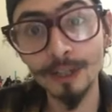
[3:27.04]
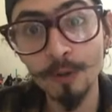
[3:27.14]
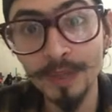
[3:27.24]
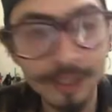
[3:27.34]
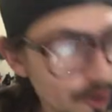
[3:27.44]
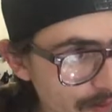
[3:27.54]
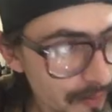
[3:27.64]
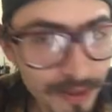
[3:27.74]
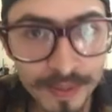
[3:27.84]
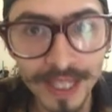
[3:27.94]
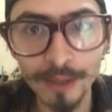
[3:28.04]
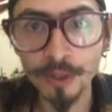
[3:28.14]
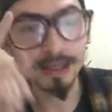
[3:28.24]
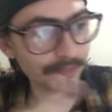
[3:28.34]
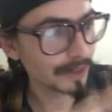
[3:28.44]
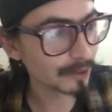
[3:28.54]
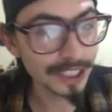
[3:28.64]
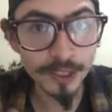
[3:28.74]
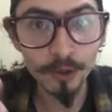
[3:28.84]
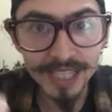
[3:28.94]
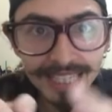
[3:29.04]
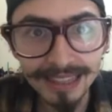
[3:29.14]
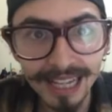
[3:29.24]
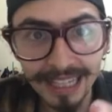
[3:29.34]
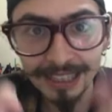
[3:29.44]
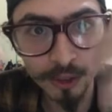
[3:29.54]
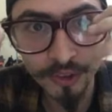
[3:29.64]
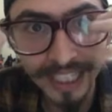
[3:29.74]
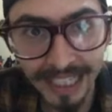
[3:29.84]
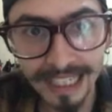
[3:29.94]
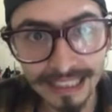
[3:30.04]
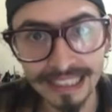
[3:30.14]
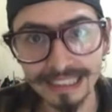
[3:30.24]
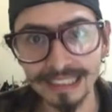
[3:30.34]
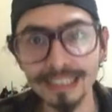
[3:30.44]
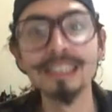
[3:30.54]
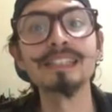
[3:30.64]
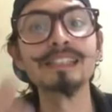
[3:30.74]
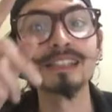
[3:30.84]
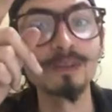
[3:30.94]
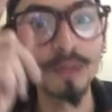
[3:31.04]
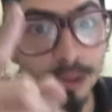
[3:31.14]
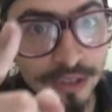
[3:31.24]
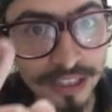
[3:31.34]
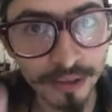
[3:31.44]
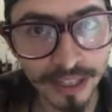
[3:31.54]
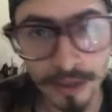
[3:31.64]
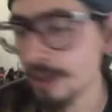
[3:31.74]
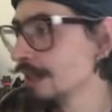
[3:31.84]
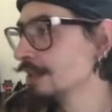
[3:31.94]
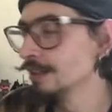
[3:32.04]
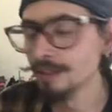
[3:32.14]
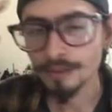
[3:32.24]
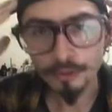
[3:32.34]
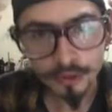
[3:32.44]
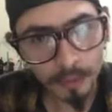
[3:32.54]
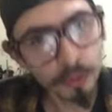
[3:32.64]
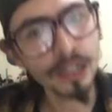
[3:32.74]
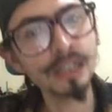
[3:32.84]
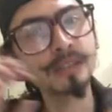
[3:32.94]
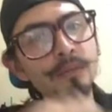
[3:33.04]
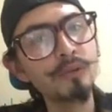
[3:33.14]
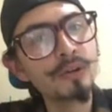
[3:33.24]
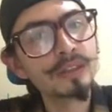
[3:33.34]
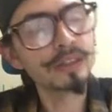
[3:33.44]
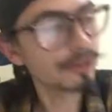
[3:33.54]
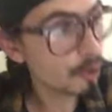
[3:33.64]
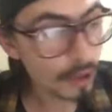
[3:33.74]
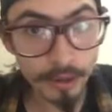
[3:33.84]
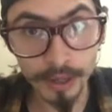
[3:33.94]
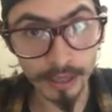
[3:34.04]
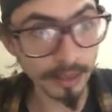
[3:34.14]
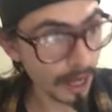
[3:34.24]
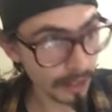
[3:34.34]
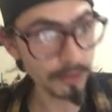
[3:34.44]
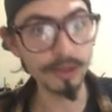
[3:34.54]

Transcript: Gómez no ve mis videos, pero señorita, donde quieras que estés, y si estás viendo este video, ¿usted por qué es tan bobita? No, de verdad, de